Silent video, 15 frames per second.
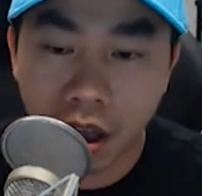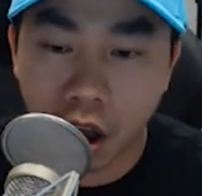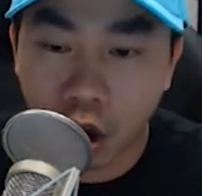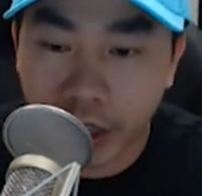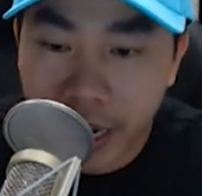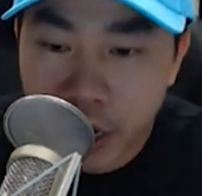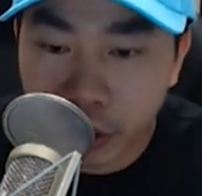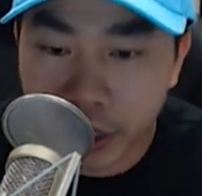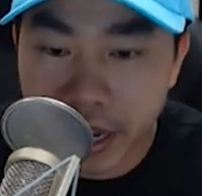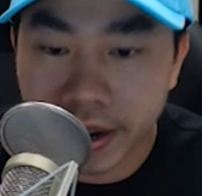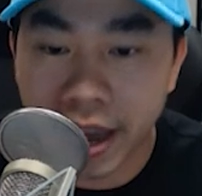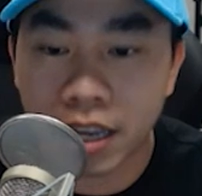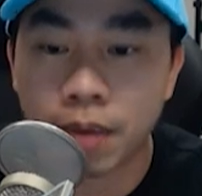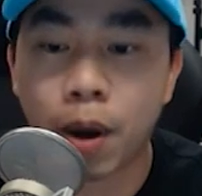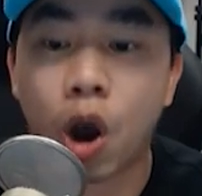họ thấy được tiềm
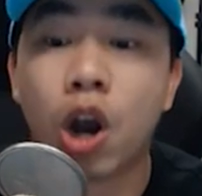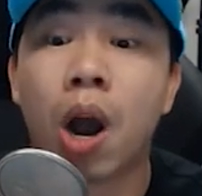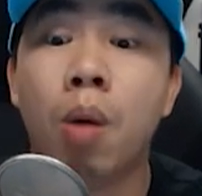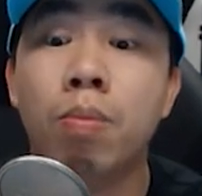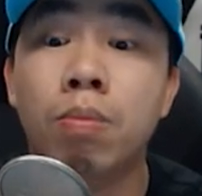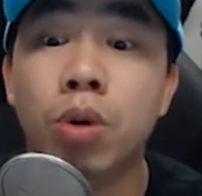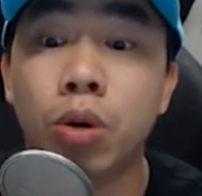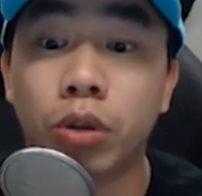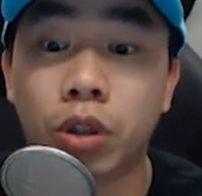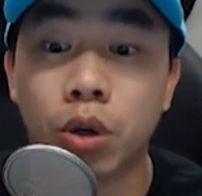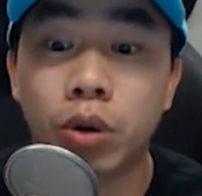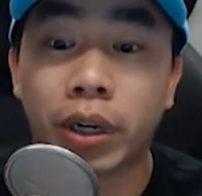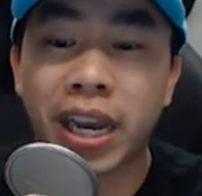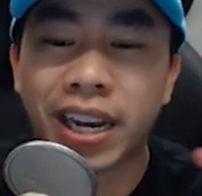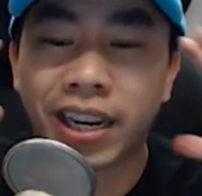năng nhưng mà họ không mường
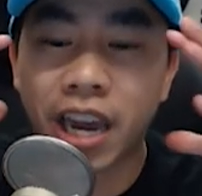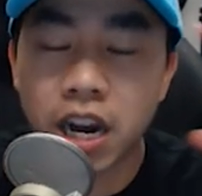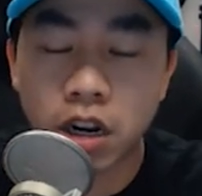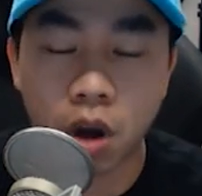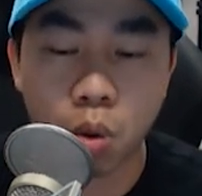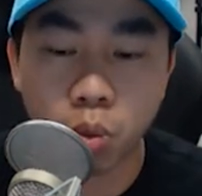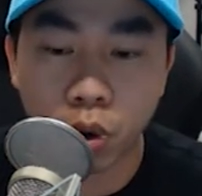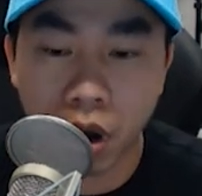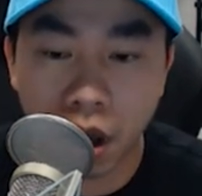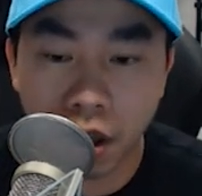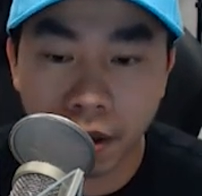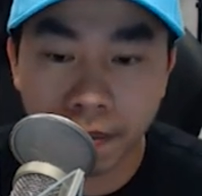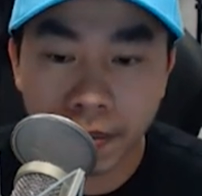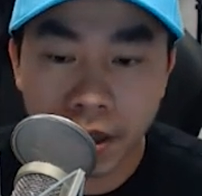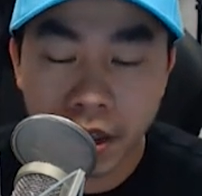tượng được cái kinh khủng của nó
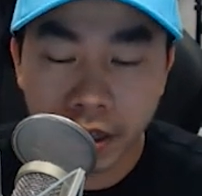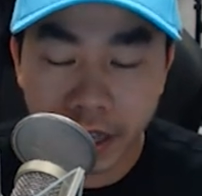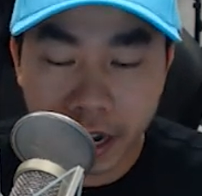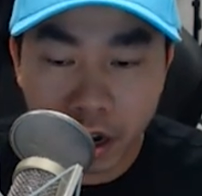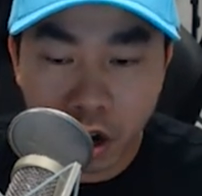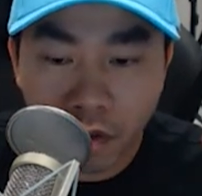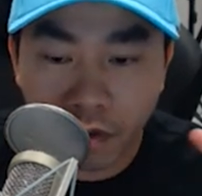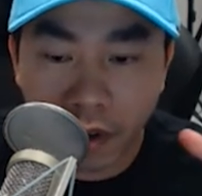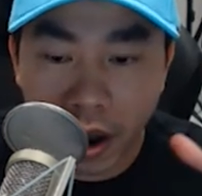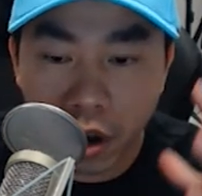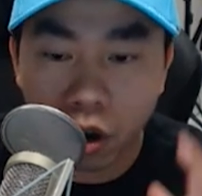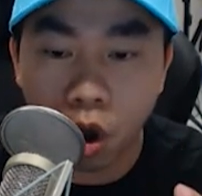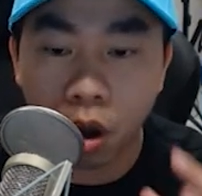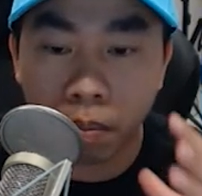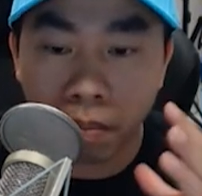thì nó
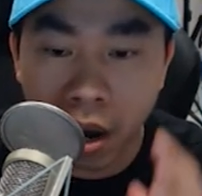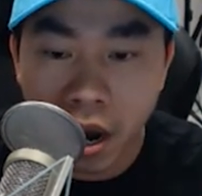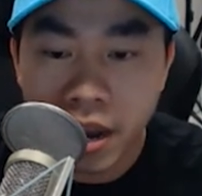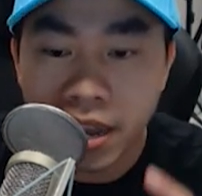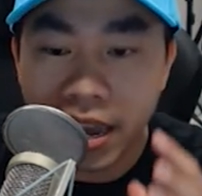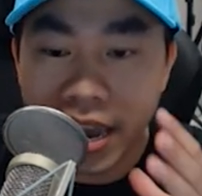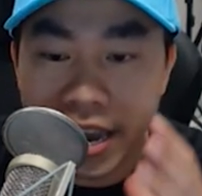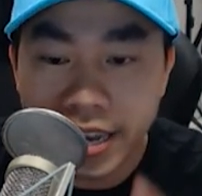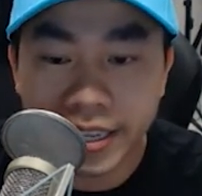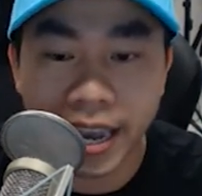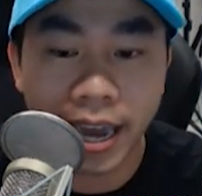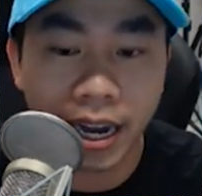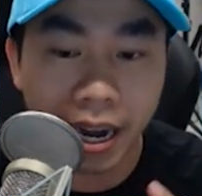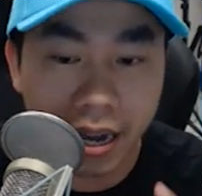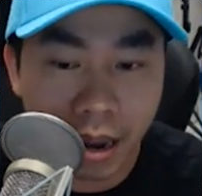vẫn còn mới y
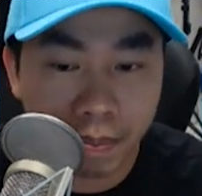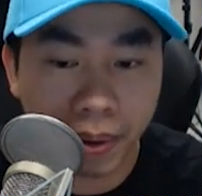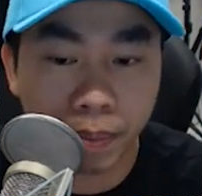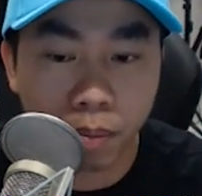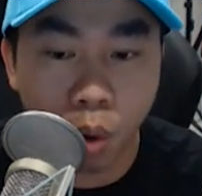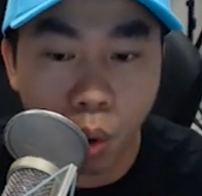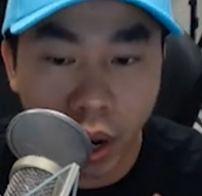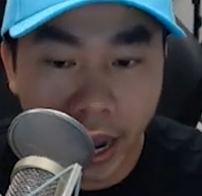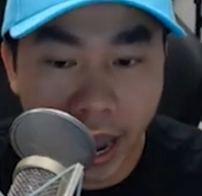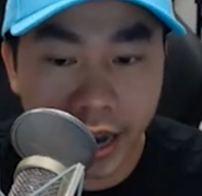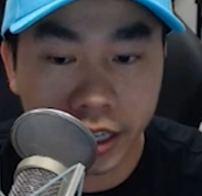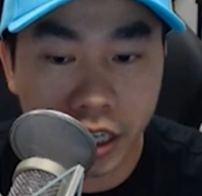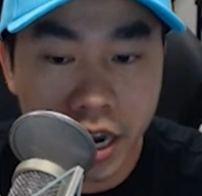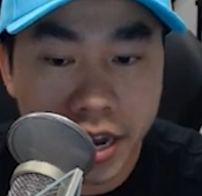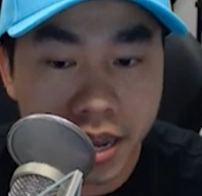chang là năm
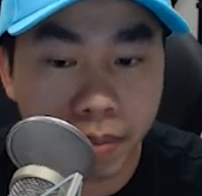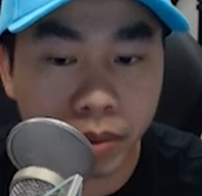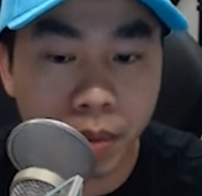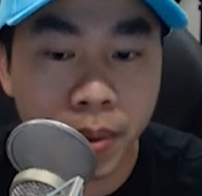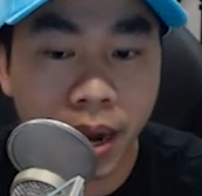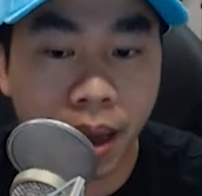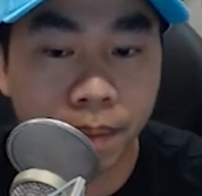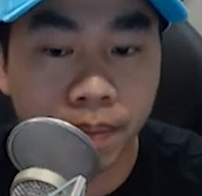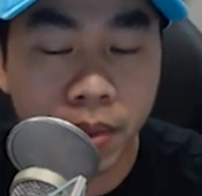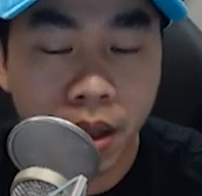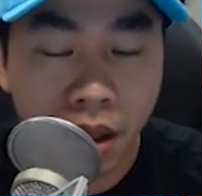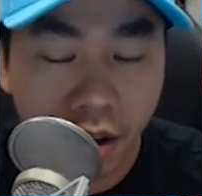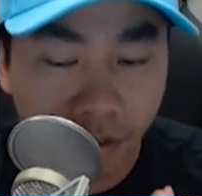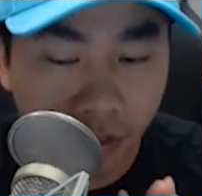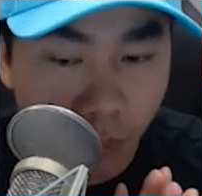1995
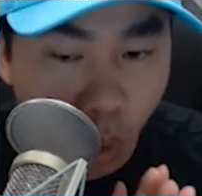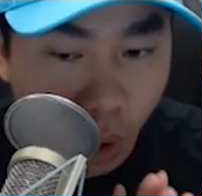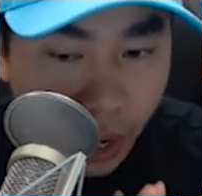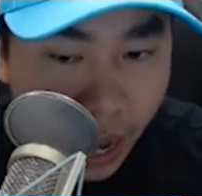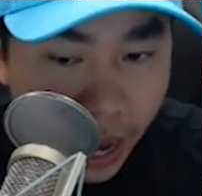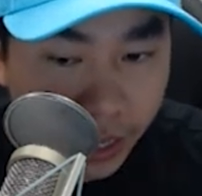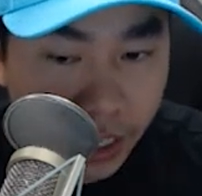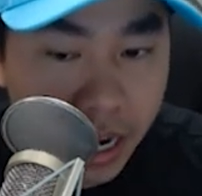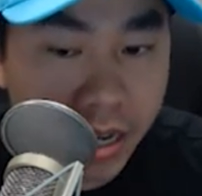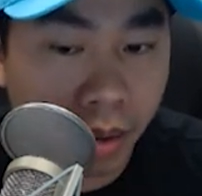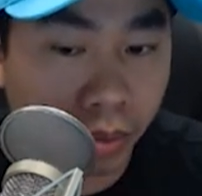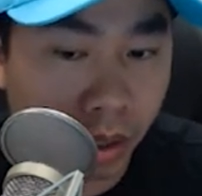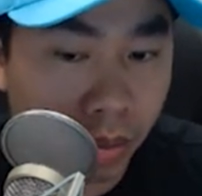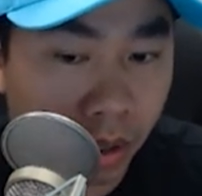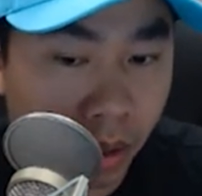và
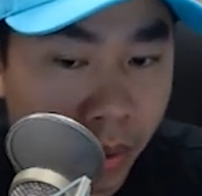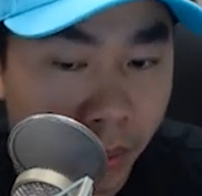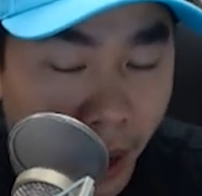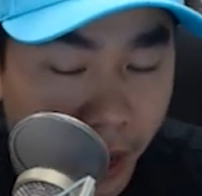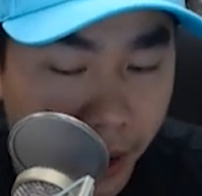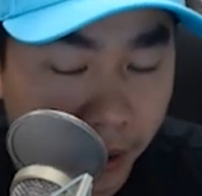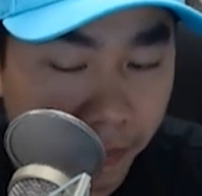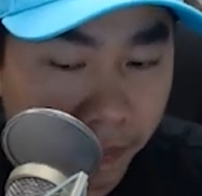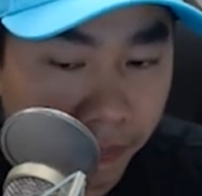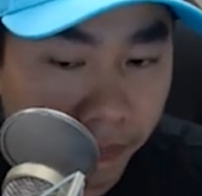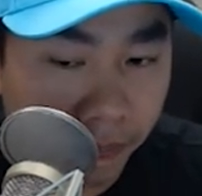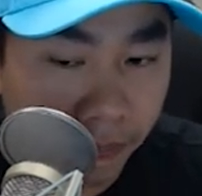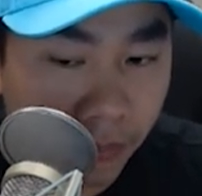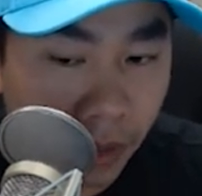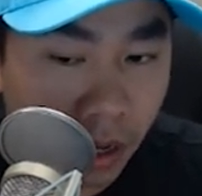1997
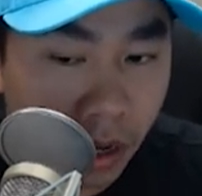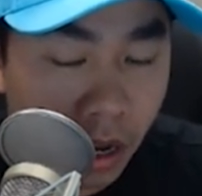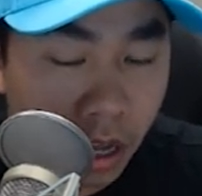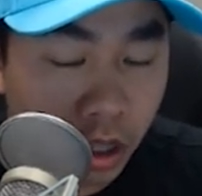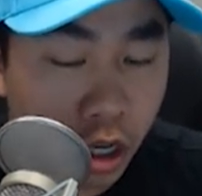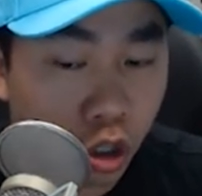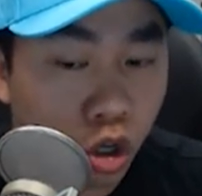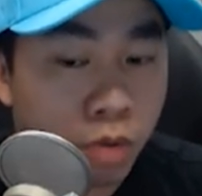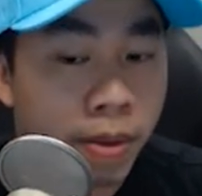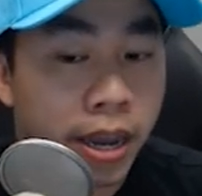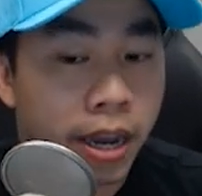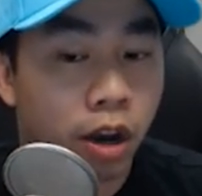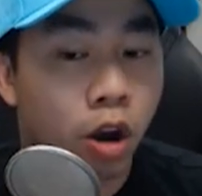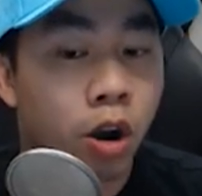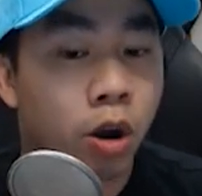thì
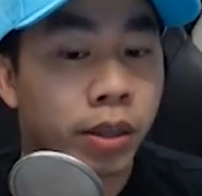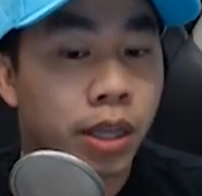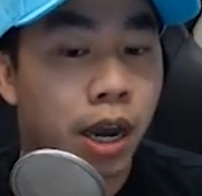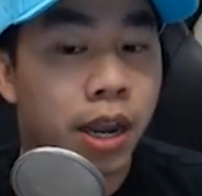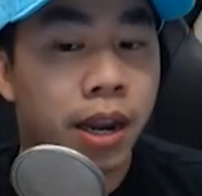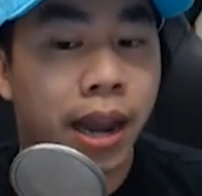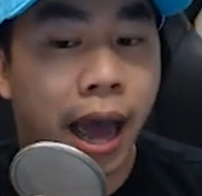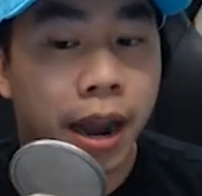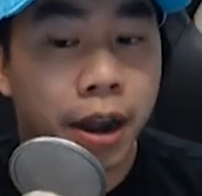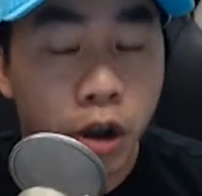Jimmy có nói tới là